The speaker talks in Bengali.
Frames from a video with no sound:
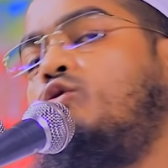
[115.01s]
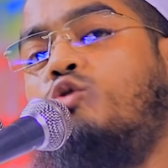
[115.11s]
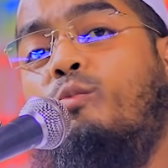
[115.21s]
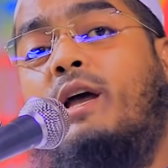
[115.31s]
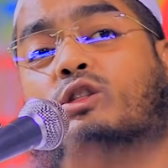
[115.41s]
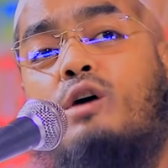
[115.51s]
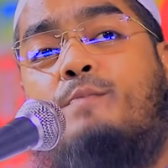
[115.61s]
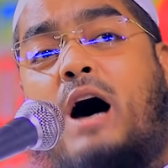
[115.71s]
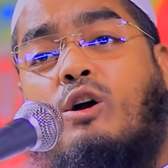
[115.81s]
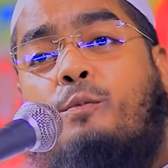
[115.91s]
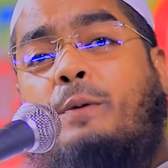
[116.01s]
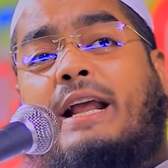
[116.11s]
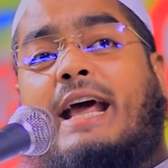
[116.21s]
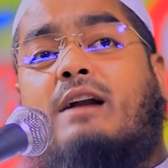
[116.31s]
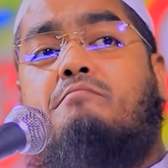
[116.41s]
তুমি তো বড়
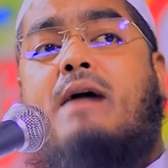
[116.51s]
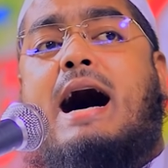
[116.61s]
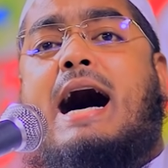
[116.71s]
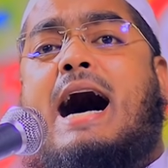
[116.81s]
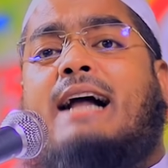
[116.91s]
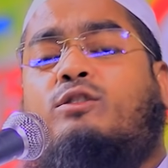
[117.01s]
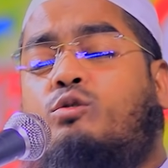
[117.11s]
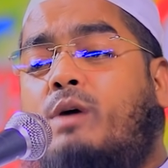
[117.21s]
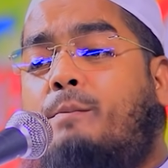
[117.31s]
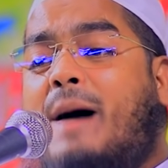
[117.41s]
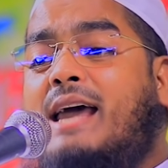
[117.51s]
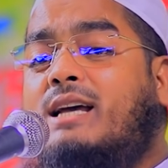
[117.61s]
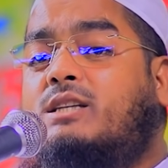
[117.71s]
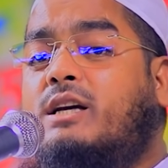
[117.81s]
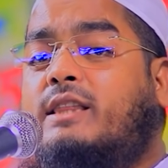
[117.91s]
পীরের মা তুমি
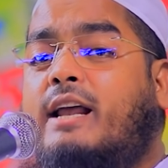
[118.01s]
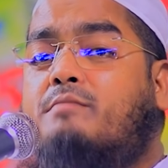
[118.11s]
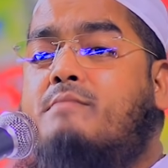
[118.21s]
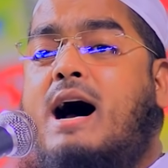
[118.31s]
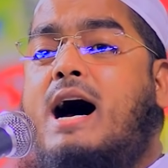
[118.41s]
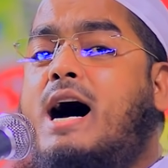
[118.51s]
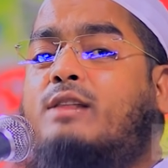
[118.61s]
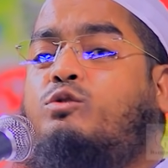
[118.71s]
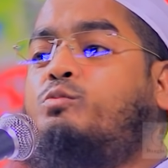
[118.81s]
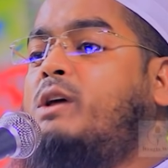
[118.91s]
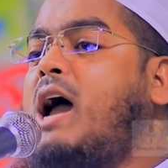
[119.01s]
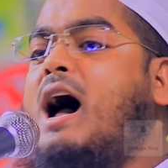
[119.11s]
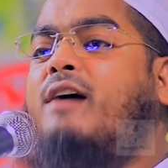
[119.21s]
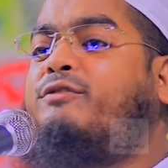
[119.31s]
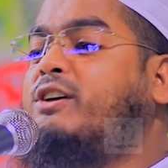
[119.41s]
বাইজিদের মা তুমি
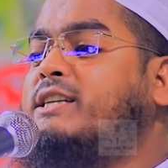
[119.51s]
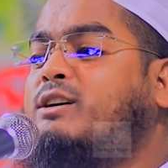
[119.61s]
হাফেজ